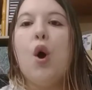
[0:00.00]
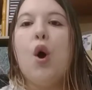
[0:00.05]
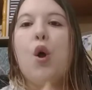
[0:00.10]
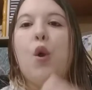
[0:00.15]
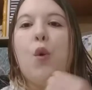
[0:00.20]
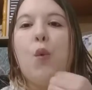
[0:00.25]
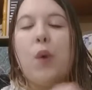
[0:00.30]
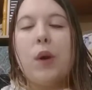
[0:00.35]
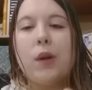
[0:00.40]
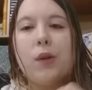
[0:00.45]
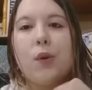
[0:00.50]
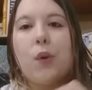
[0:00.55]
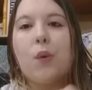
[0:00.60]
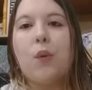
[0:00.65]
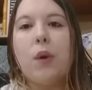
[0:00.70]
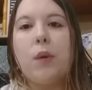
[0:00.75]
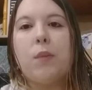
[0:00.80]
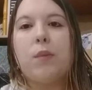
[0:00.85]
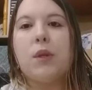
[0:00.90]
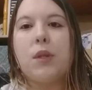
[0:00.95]
nuestro
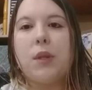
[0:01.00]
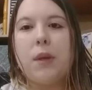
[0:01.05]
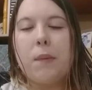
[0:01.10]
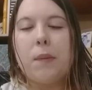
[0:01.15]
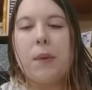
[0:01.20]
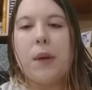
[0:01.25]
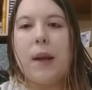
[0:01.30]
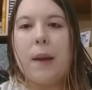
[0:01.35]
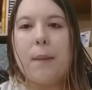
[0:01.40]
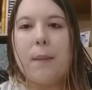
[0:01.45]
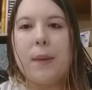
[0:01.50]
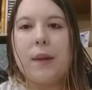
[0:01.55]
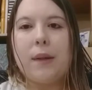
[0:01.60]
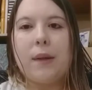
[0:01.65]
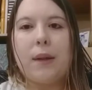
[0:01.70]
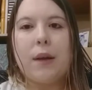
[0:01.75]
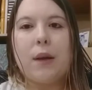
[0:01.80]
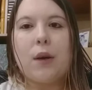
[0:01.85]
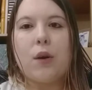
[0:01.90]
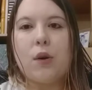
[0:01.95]
cuerpo siempre la
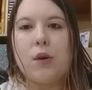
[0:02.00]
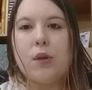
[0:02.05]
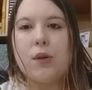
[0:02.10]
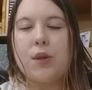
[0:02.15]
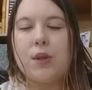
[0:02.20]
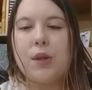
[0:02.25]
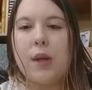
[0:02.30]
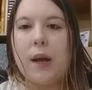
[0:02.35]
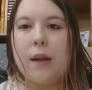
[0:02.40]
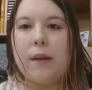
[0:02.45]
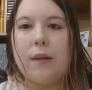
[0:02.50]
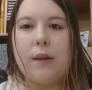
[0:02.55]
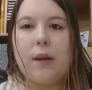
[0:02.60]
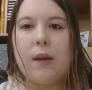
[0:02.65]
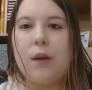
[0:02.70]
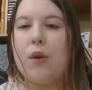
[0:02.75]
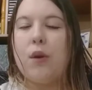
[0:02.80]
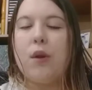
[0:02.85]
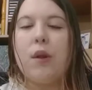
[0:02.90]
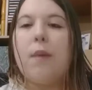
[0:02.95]
mantiene constante,
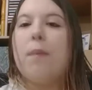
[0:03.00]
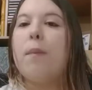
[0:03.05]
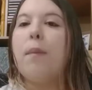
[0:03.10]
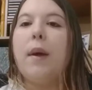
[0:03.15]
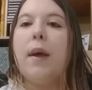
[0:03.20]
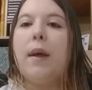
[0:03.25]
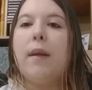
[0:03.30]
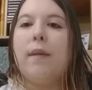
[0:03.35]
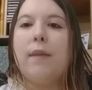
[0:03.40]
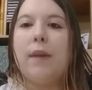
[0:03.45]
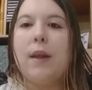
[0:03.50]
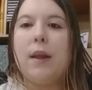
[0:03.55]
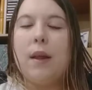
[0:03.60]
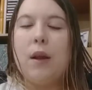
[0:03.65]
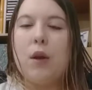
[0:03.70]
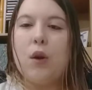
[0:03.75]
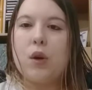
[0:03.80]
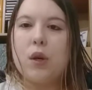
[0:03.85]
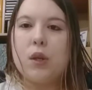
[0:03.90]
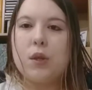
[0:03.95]
no depende de
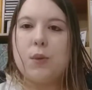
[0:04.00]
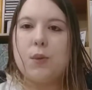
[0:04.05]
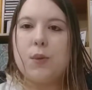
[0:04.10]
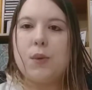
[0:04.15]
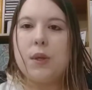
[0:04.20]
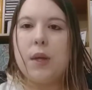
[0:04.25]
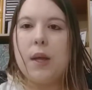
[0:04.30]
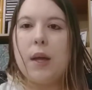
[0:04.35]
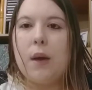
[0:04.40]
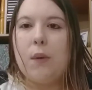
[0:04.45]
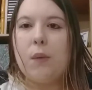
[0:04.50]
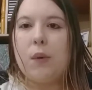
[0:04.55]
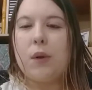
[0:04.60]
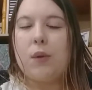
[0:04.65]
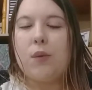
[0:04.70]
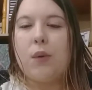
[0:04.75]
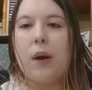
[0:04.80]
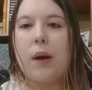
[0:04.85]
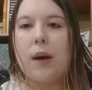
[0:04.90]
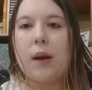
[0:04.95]
lo que suceda a
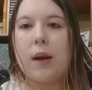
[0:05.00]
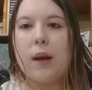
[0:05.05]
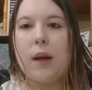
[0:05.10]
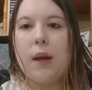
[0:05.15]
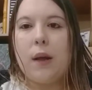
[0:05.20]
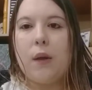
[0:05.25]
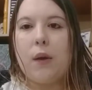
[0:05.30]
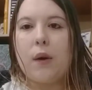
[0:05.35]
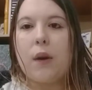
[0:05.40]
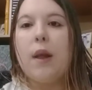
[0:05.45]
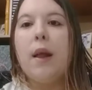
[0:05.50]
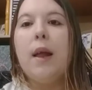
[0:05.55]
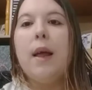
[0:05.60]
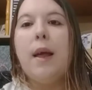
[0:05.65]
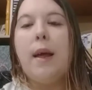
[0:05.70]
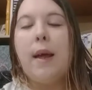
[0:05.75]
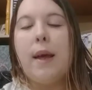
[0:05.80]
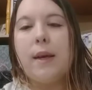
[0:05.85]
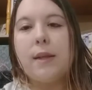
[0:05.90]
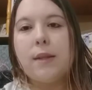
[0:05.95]
nuestro alrededor.
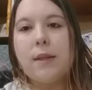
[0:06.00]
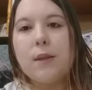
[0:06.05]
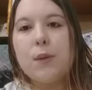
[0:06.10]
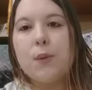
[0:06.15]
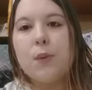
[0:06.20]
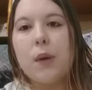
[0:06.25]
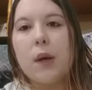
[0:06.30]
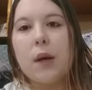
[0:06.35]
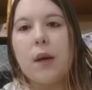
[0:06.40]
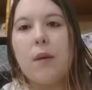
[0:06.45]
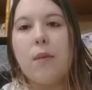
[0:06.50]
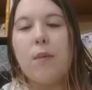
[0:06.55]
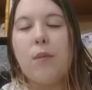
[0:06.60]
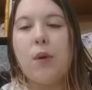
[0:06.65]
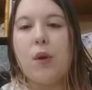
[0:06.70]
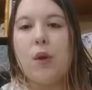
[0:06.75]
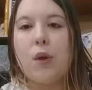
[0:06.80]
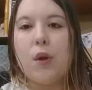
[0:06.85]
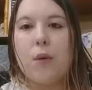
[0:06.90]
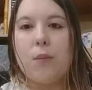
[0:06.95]
Ese es un ejemplo
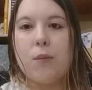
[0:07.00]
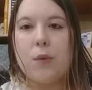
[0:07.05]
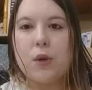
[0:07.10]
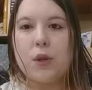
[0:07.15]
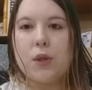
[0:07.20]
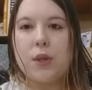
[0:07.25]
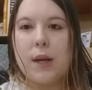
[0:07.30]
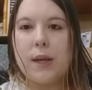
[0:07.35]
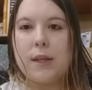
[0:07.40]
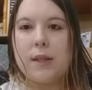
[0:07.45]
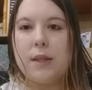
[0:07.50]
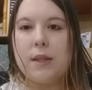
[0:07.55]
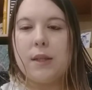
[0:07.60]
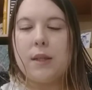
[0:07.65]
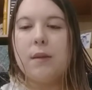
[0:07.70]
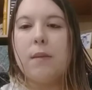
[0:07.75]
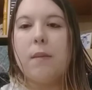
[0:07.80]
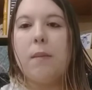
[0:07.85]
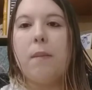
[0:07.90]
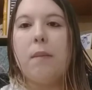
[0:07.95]
de homeostasis.
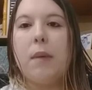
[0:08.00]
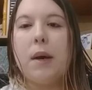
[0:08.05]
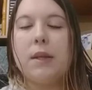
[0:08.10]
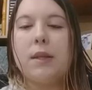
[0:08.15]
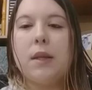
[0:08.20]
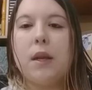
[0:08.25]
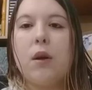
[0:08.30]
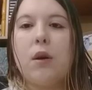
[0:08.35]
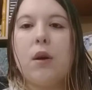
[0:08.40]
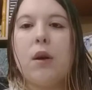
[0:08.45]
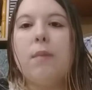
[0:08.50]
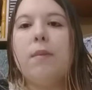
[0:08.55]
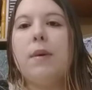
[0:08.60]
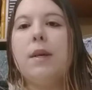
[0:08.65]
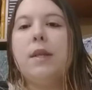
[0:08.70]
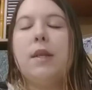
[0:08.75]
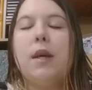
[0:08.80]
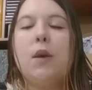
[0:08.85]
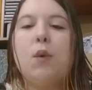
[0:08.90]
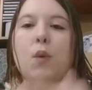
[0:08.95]
Pase lo que
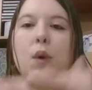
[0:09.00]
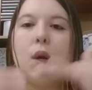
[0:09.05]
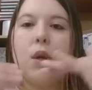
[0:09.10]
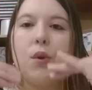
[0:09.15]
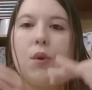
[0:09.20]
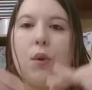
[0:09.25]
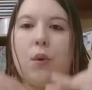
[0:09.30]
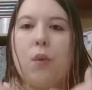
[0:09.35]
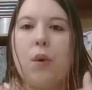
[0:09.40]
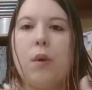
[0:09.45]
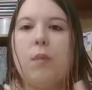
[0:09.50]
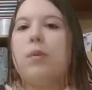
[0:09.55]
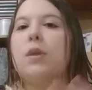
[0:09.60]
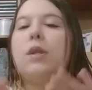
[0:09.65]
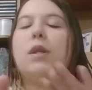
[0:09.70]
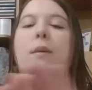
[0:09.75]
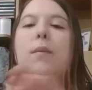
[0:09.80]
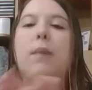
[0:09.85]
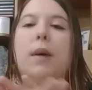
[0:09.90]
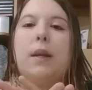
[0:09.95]
pase, nuestro cuerpo
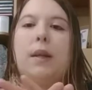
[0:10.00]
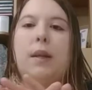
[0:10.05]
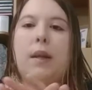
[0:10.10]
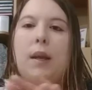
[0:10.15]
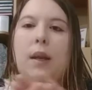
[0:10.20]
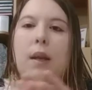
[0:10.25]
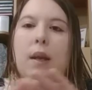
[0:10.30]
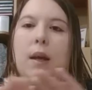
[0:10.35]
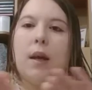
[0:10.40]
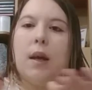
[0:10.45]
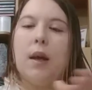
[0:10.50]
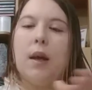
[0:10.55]
se mantiene